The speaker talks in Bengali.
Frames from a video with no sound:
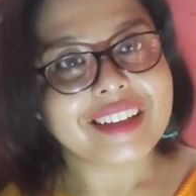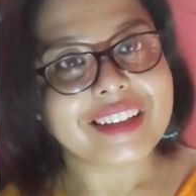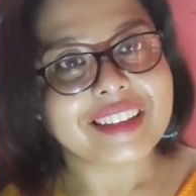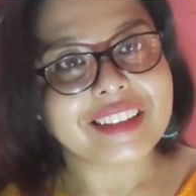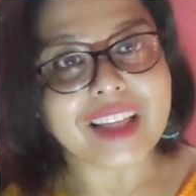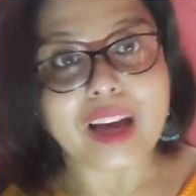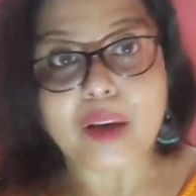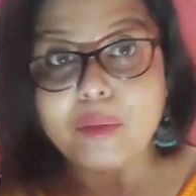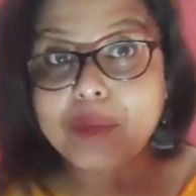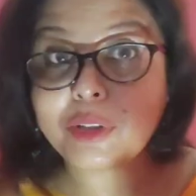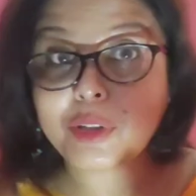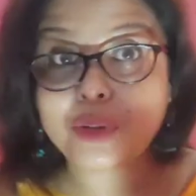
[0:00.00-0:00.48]
তা
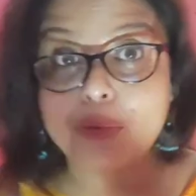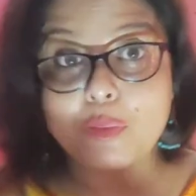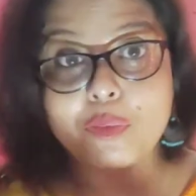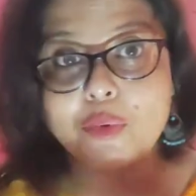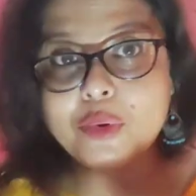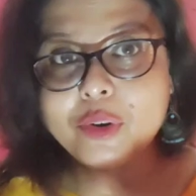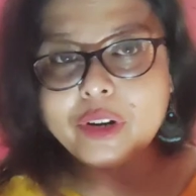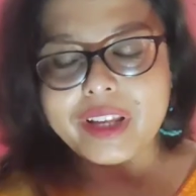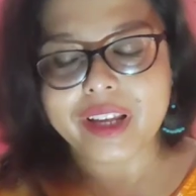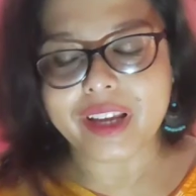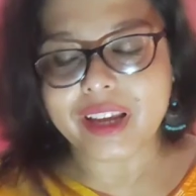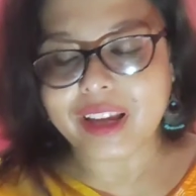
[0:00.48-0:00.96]
আমি একটু
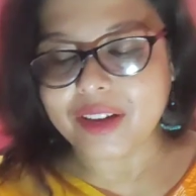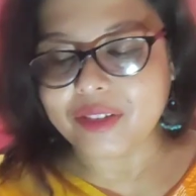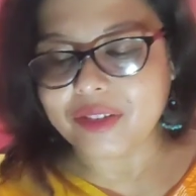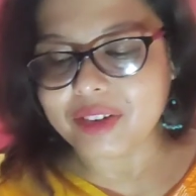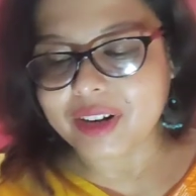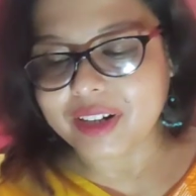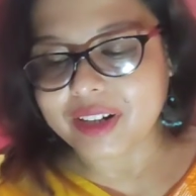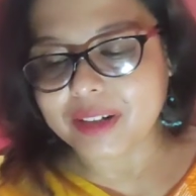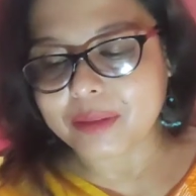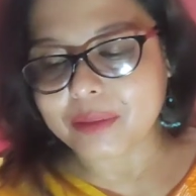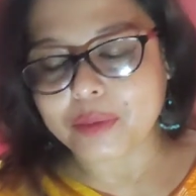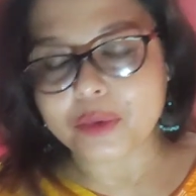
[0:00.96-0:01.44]
পড়ি হ্যাঁ
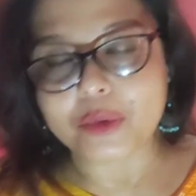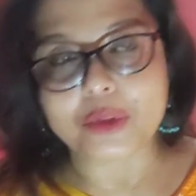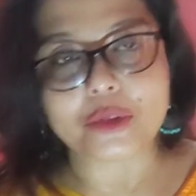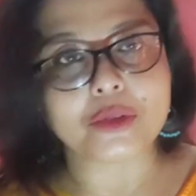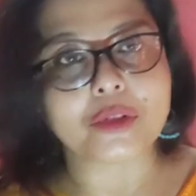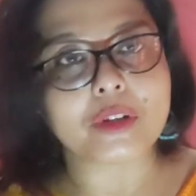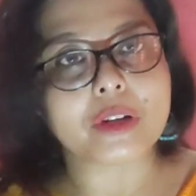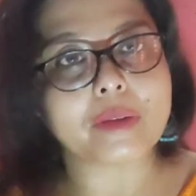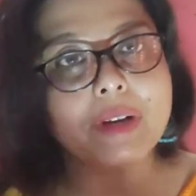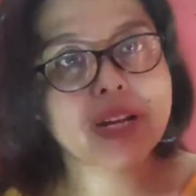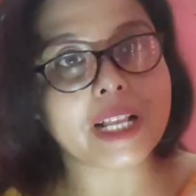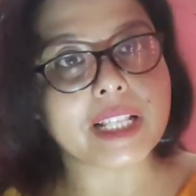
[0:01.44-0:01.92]
ওনার
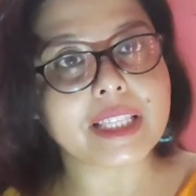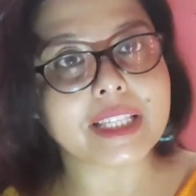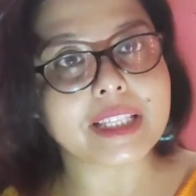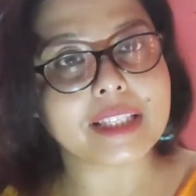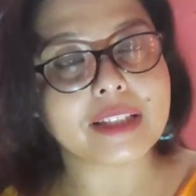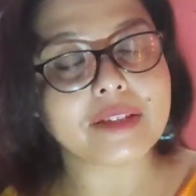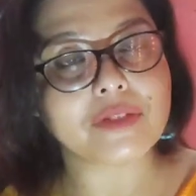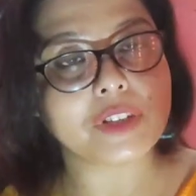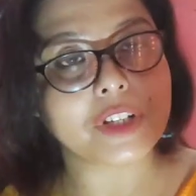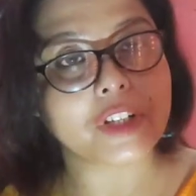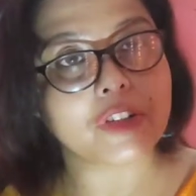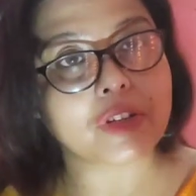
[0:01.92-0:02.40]
প্রশ্নটা মানে আজকে
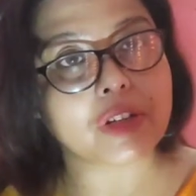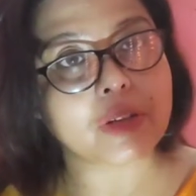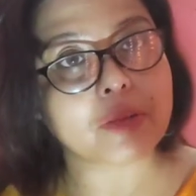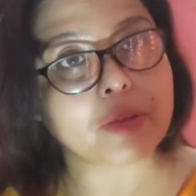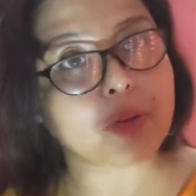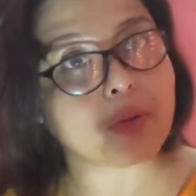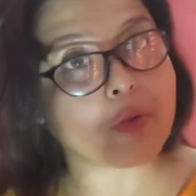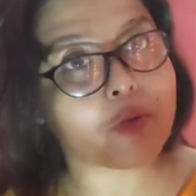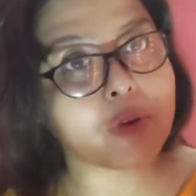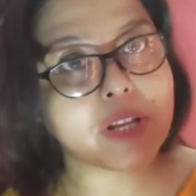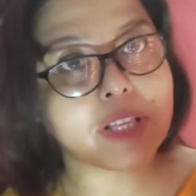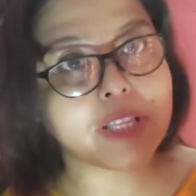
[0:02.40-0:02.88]
যে ভিডিওটা আমি
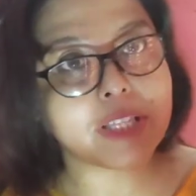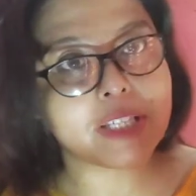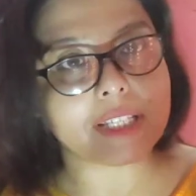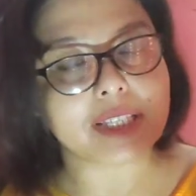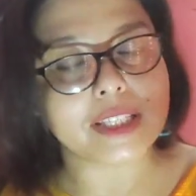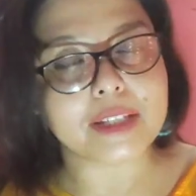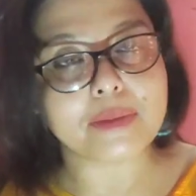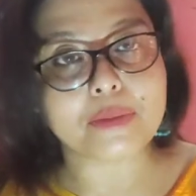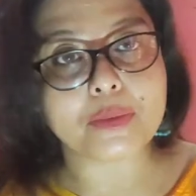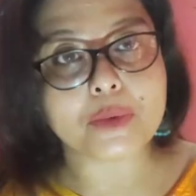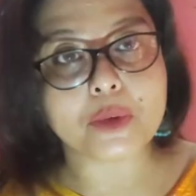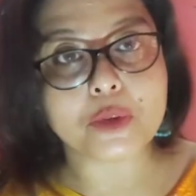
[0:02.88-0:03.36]
করেছি
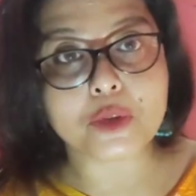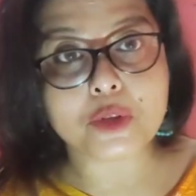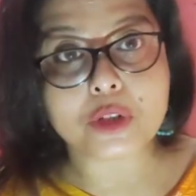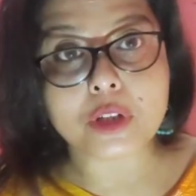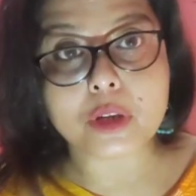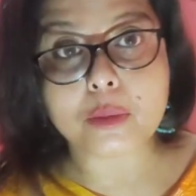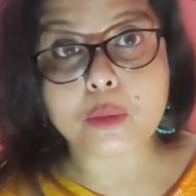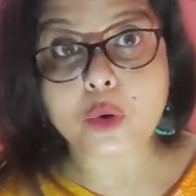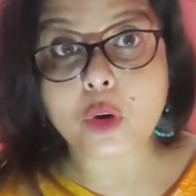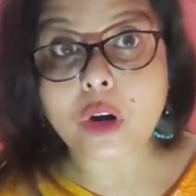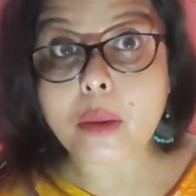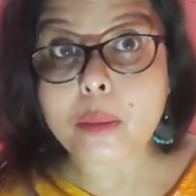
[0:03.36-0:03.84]
যে
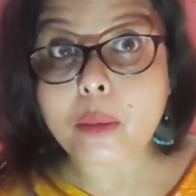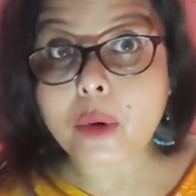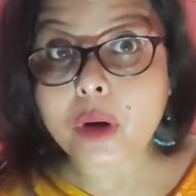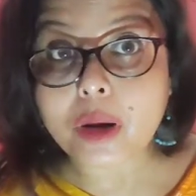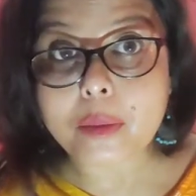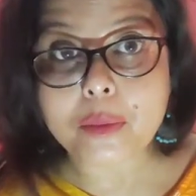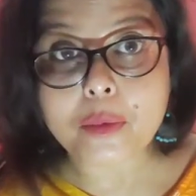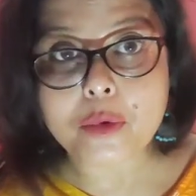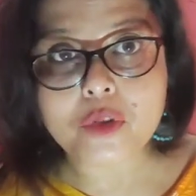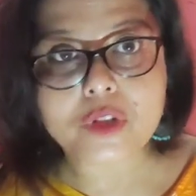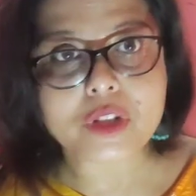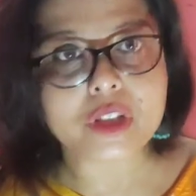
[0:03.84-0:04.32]
প্রশ্নের বোকা বোকা
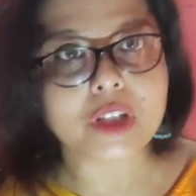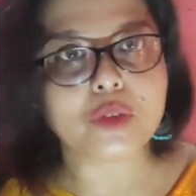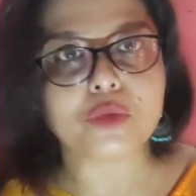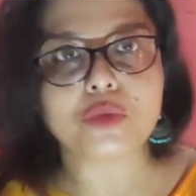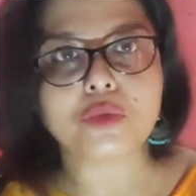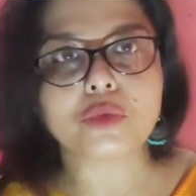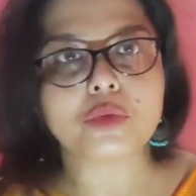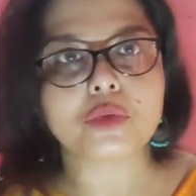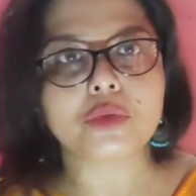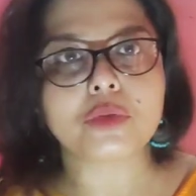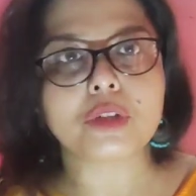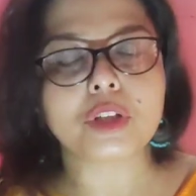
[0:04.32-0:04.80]
প্রশ্নের
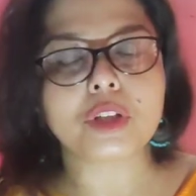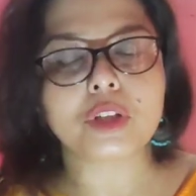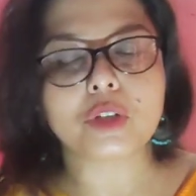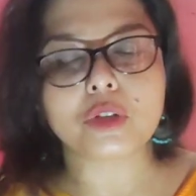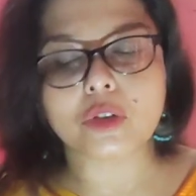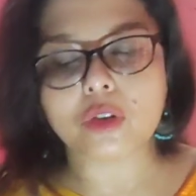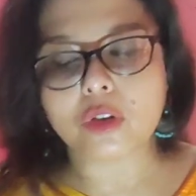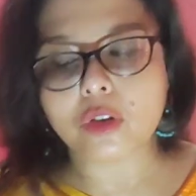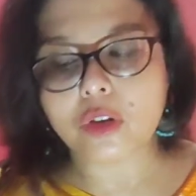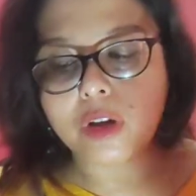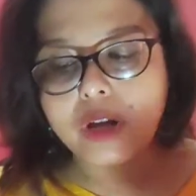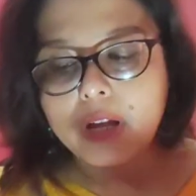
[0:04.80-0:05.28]
উত্তর দিতে
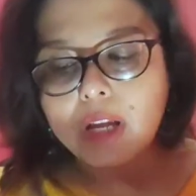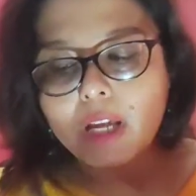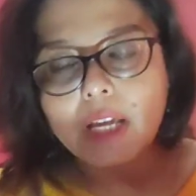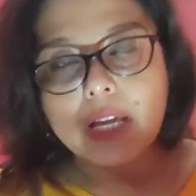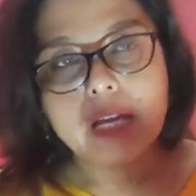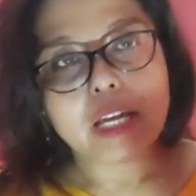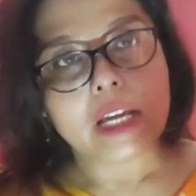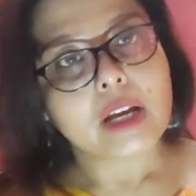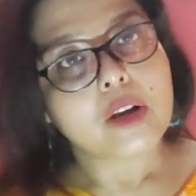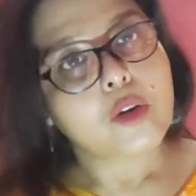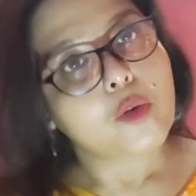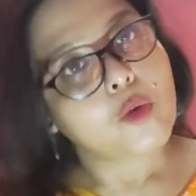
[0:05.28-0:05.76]
হলো
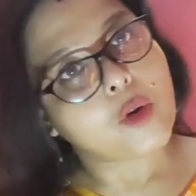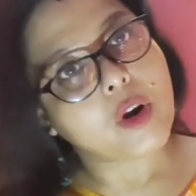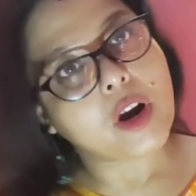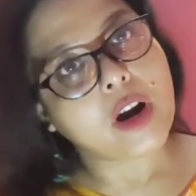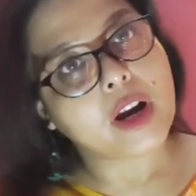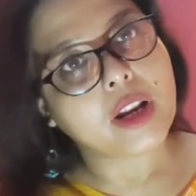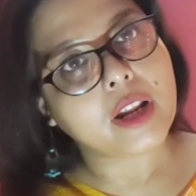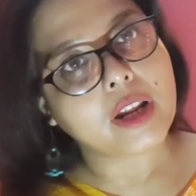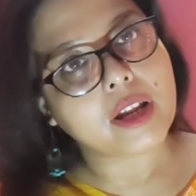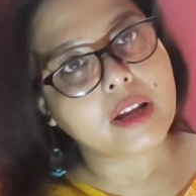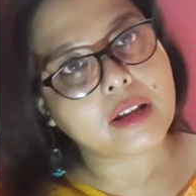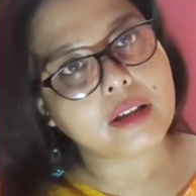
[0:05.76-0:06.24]

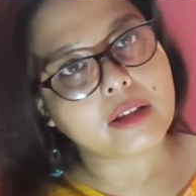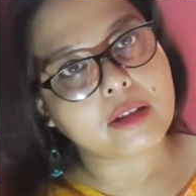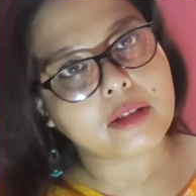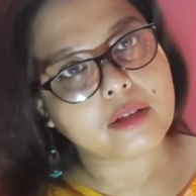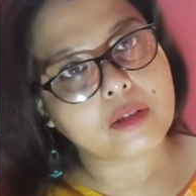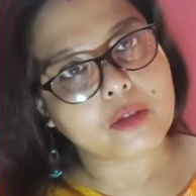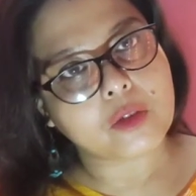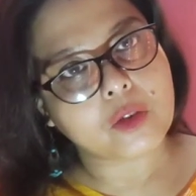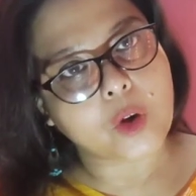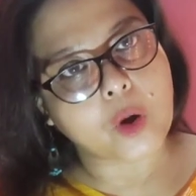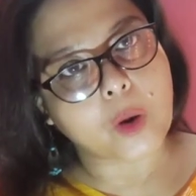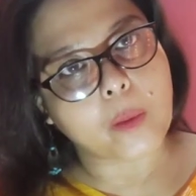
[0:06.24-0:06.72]
ওনারই
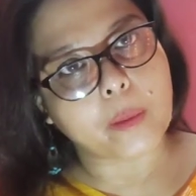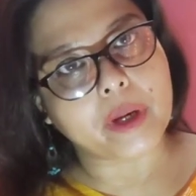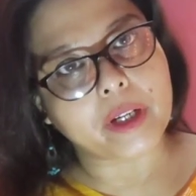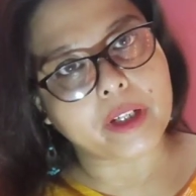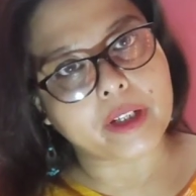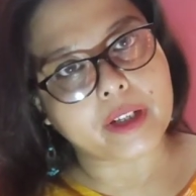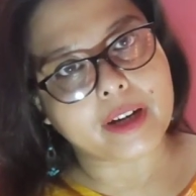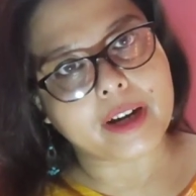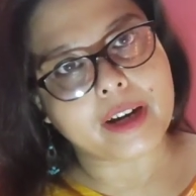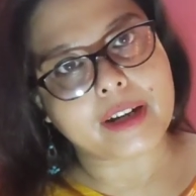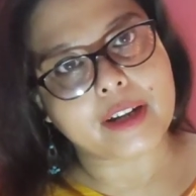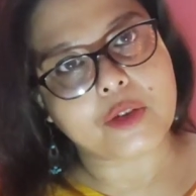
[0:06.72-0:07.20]

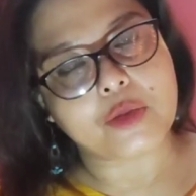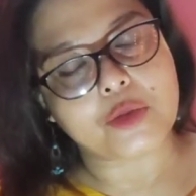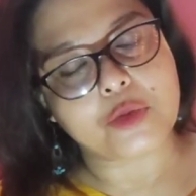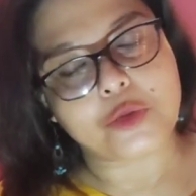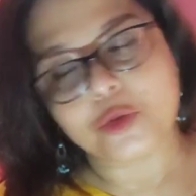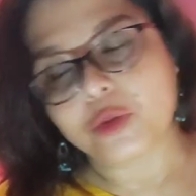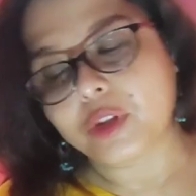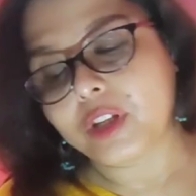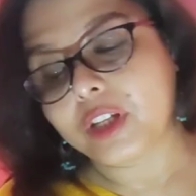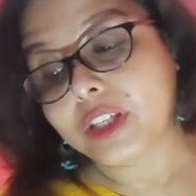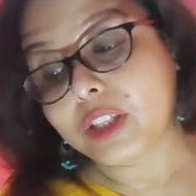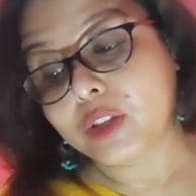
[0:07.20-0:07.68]
কমেন্টের আর কি
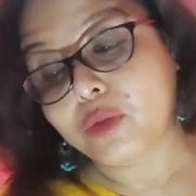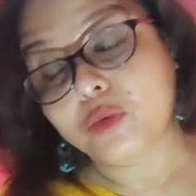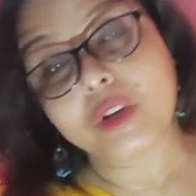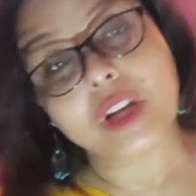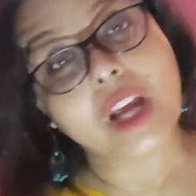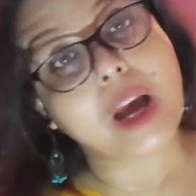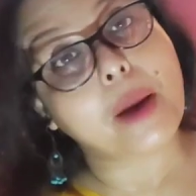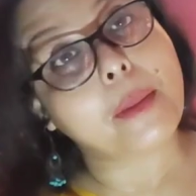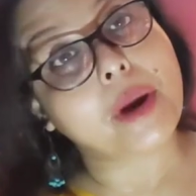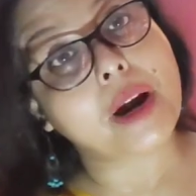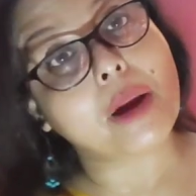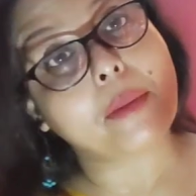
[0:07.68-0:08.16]
উত্তর দিচ্ছি তো উনি
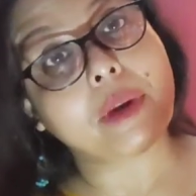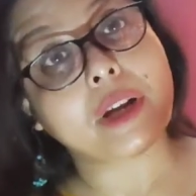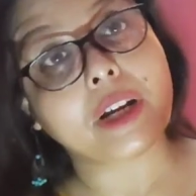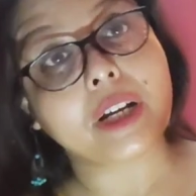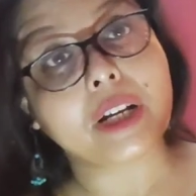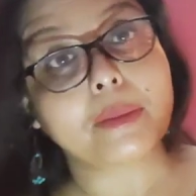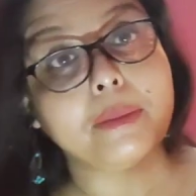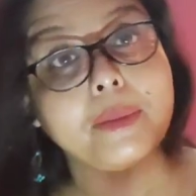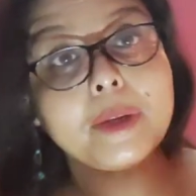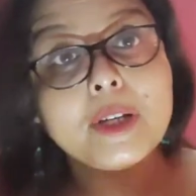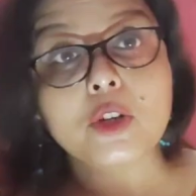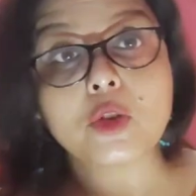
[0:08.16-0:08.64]
আবার আমাকে
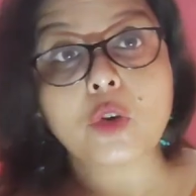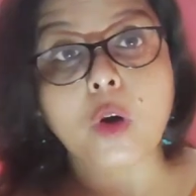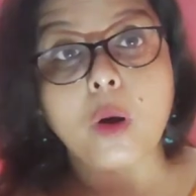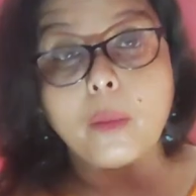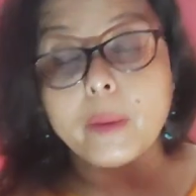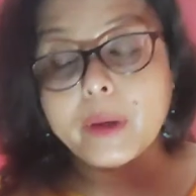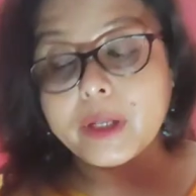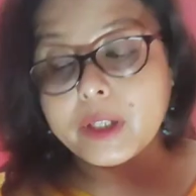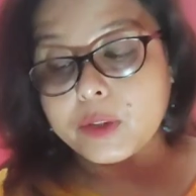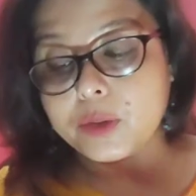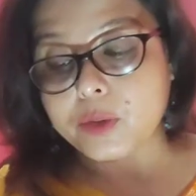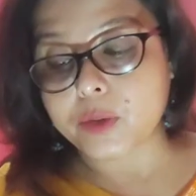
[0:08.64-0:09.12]
রিপিট
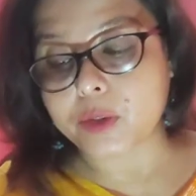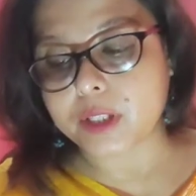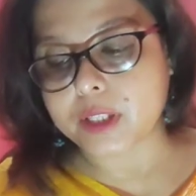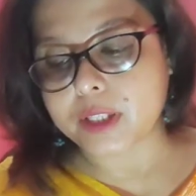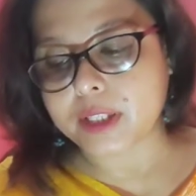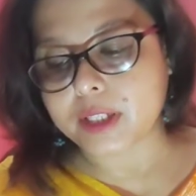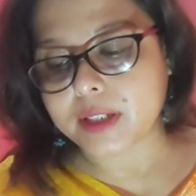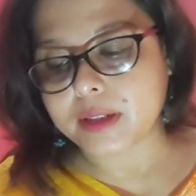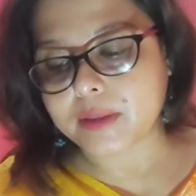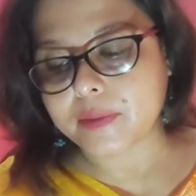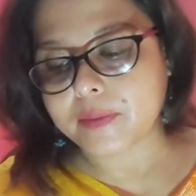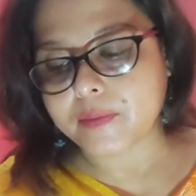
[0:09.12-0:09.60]
কমেন্ট
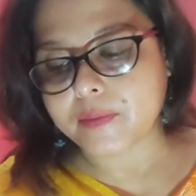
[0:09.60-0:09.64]
করেছেন